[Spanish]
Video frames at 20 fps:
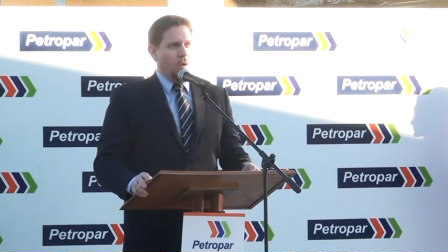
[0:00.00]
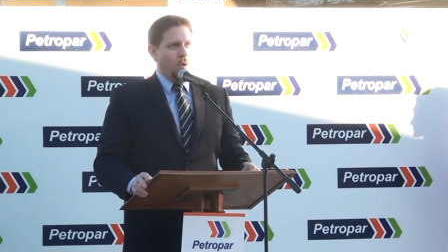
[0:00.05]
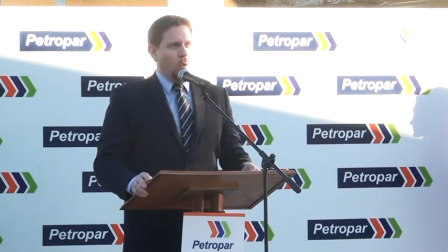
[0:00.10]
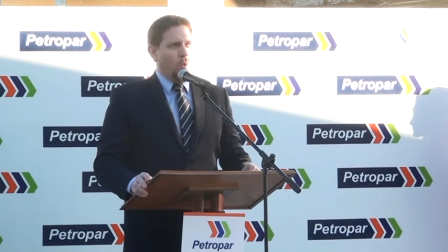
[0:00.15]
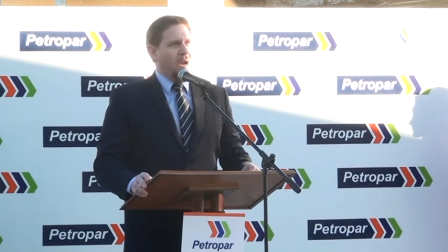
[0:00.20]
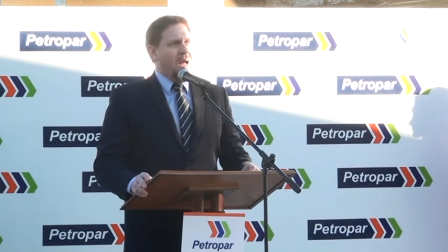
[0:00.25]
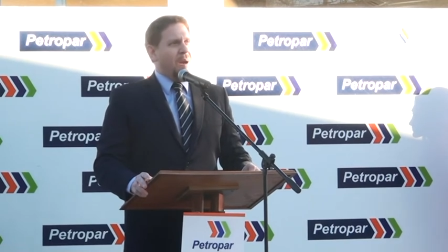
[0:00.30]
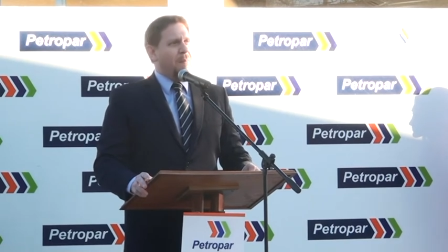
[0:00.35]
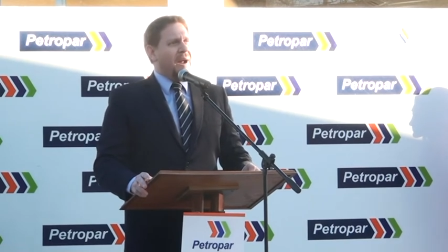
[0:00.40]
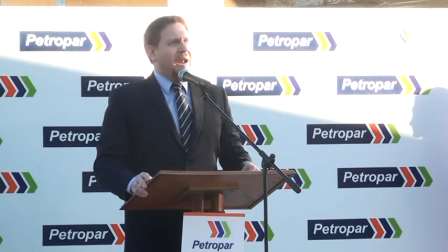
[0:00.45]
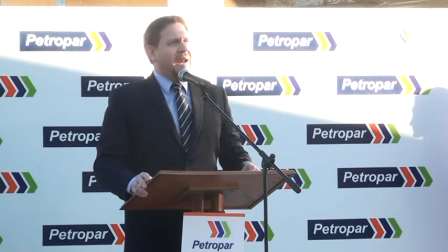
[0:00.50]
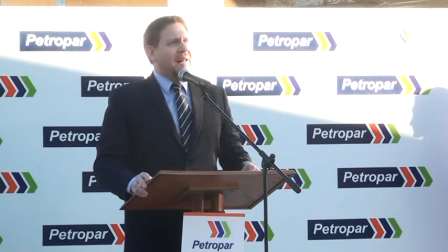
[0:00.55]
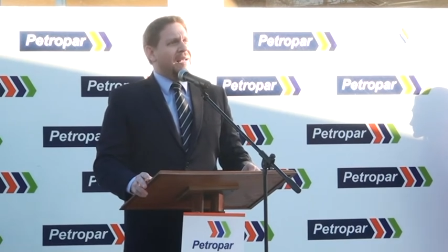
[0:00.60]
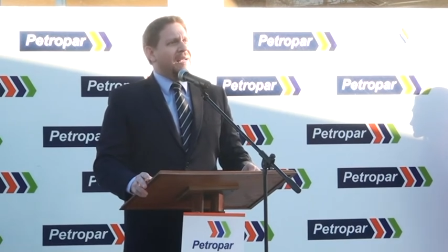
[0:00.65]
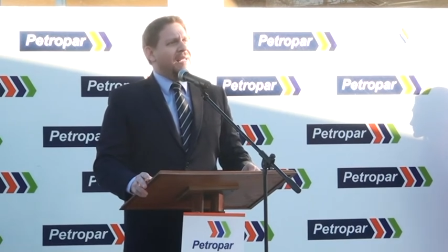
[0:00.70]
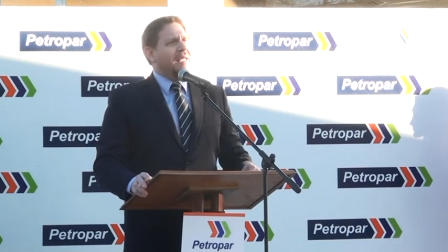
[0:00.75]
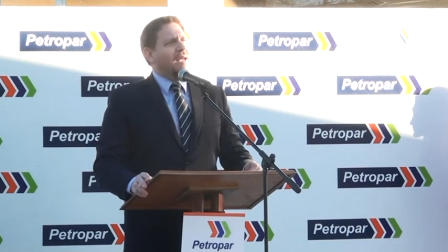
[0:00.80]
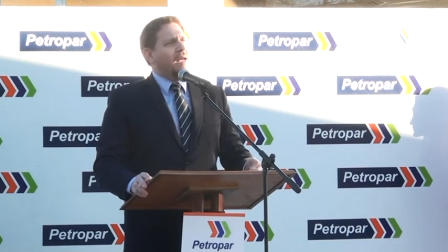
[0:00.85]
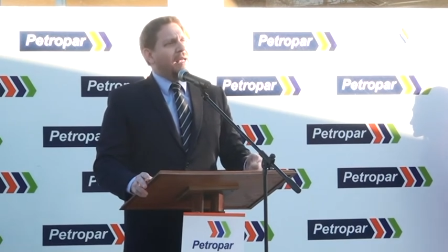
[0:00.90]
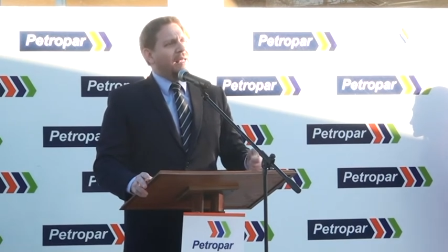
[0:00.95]
una
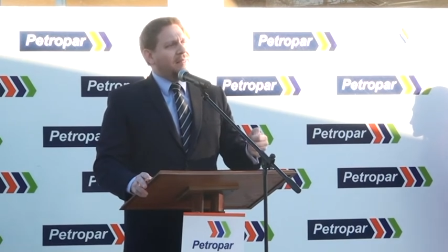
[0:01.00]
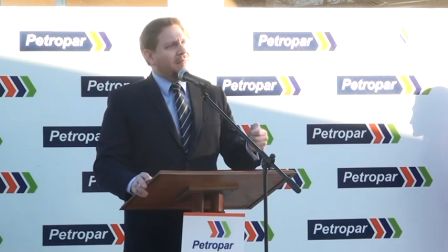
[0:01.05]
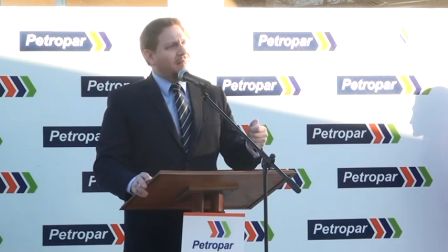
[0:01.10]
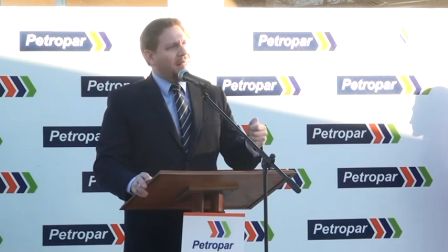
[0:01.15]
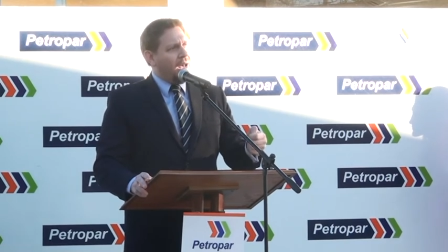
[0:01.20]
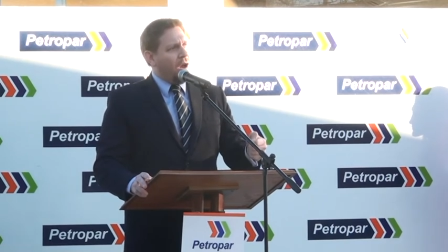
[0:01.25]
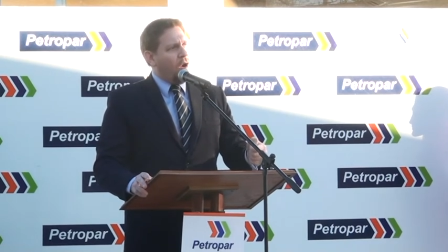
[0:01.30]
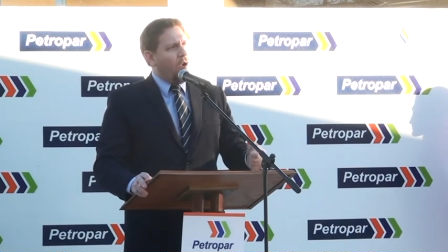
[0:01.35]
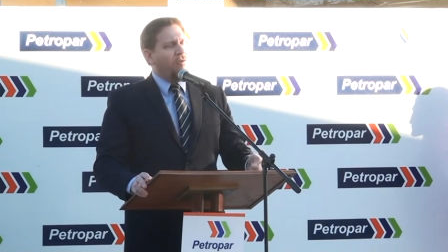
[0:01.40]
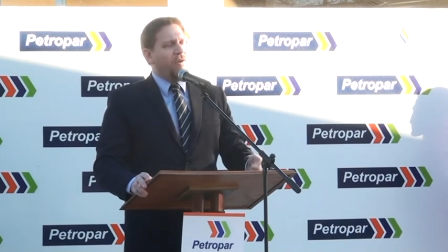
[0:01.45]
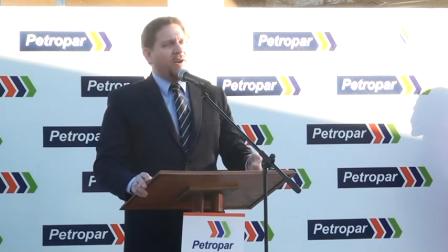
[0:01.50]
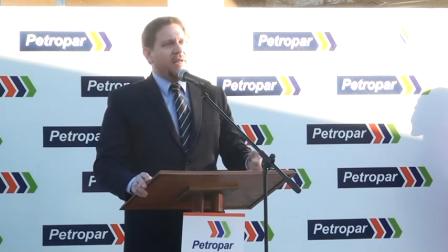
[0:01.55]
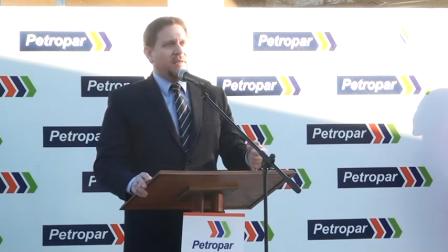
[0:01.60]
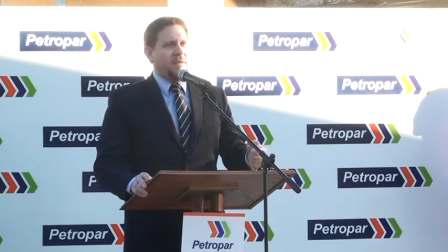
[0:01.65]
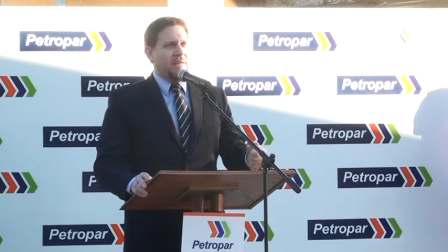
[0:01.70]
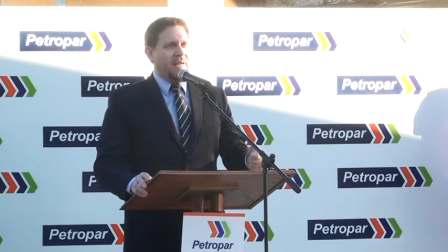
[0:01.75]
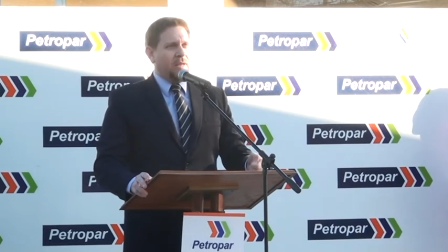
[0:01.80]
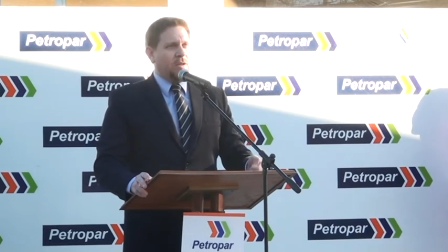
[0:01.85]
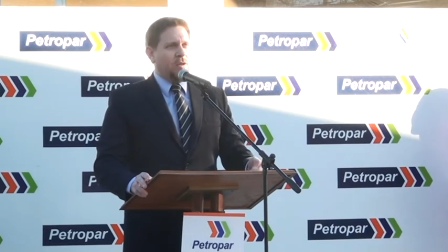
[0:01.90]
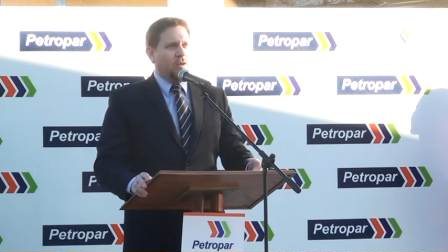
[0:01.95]
marca que está
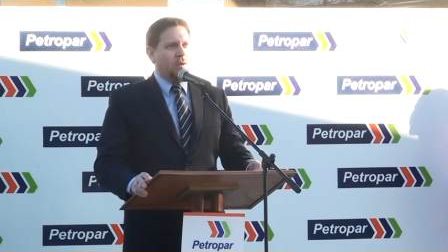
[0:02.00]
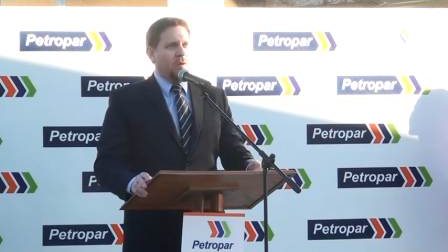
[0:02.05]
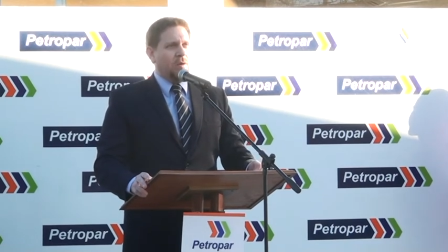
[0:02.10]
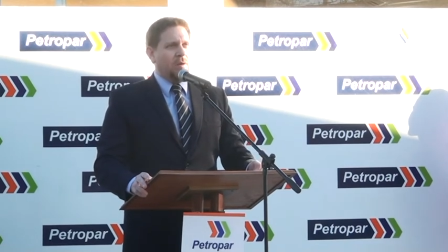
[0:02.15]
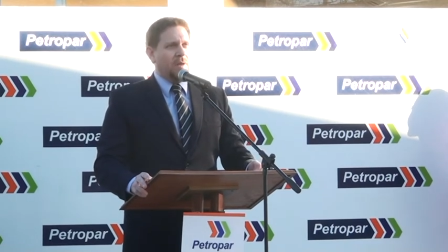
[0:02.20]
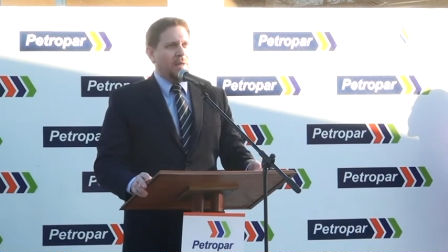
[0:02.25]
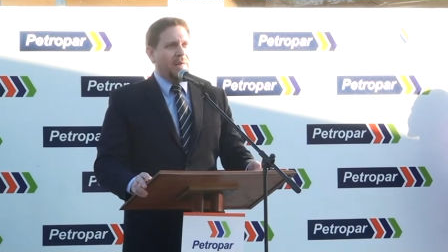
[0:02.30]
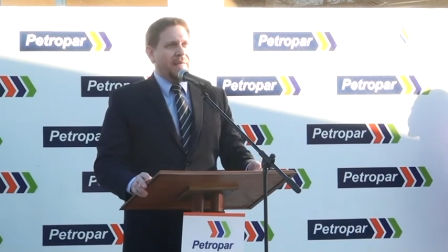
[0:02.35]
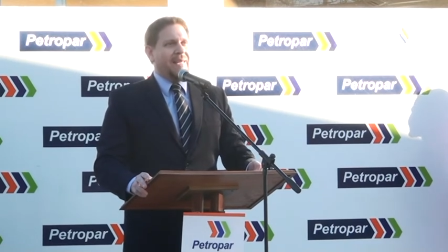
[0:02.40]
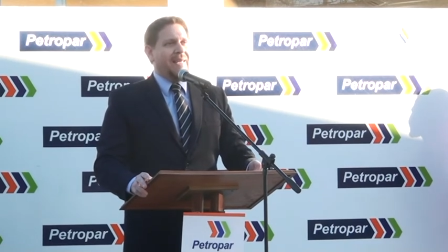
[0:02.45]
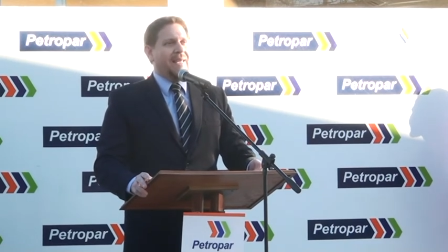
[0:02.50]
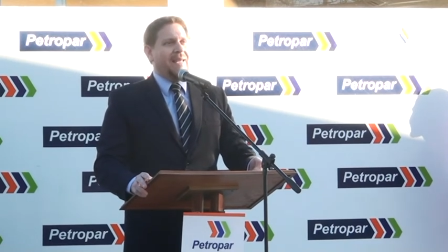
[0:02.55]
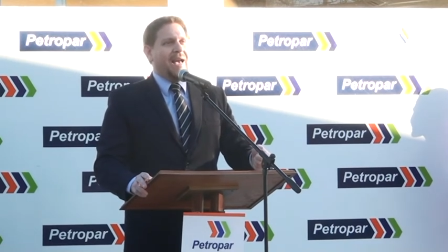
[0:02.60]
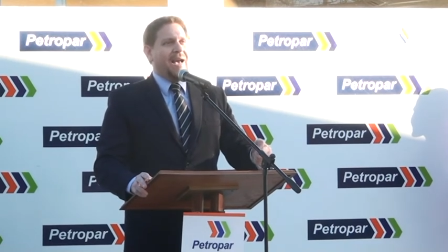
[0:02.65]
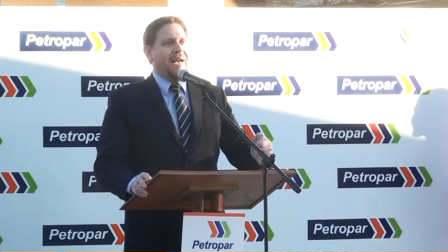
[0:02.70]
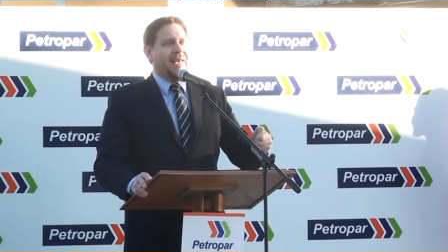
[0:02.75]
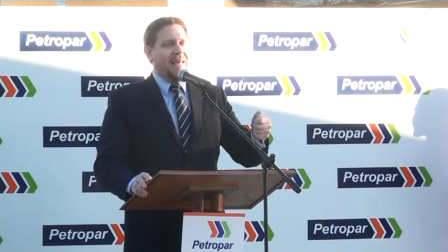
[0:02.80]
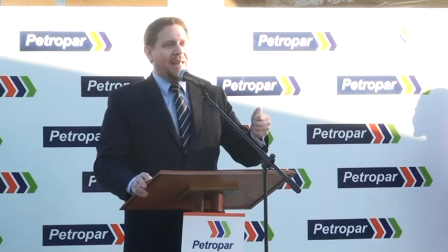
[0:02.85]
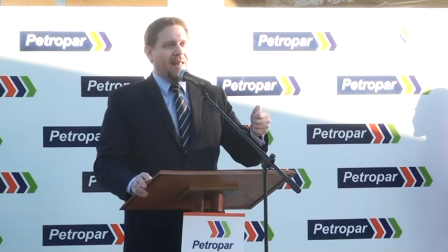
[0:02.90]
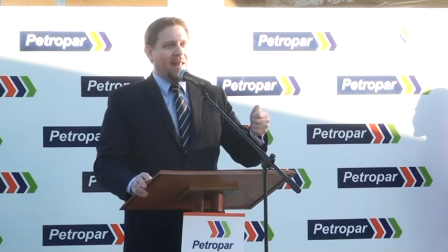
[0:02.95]
ofreciendo y
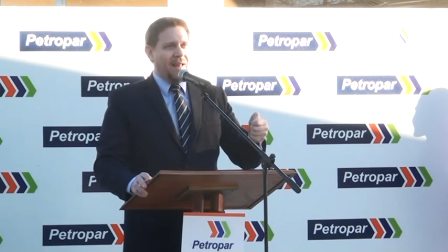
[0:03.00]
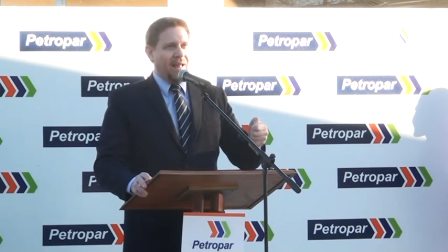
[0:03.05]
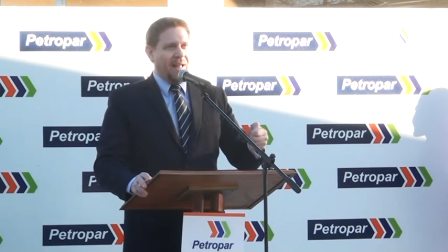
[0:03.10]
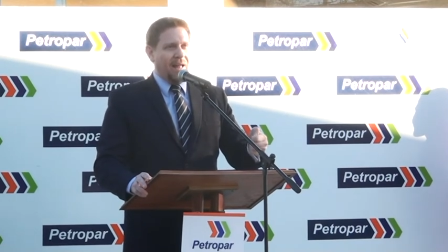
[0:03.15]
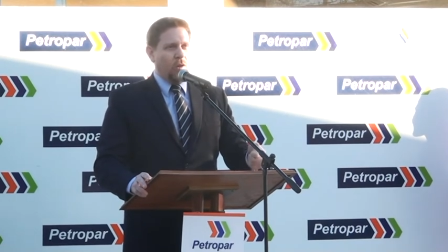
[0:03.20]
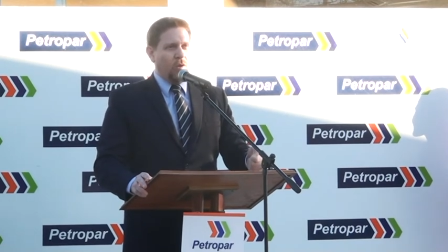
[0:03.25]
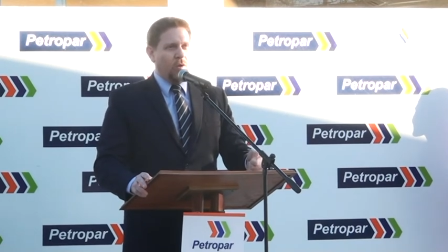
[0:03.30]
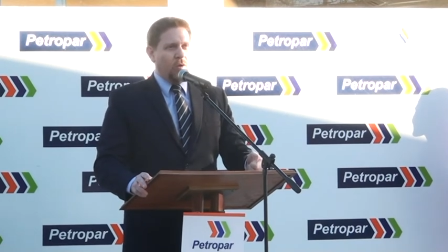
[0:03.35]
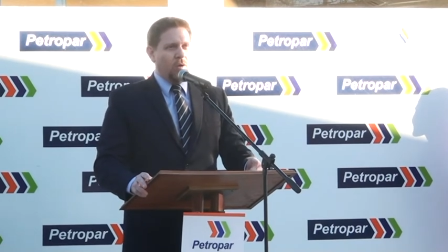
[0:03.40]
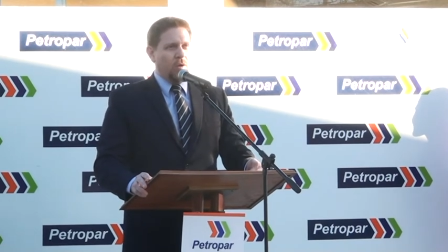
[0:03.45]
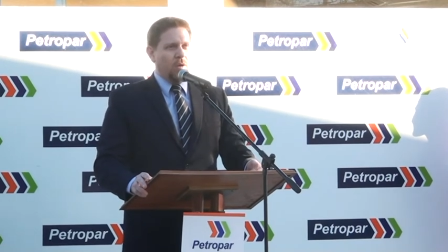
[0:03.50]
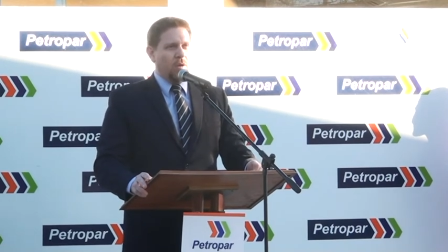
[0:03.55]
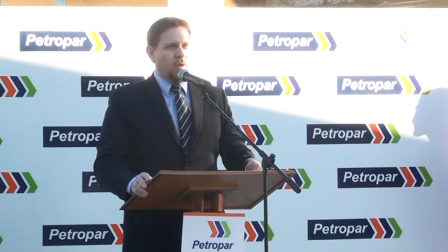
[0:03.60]
ha quedado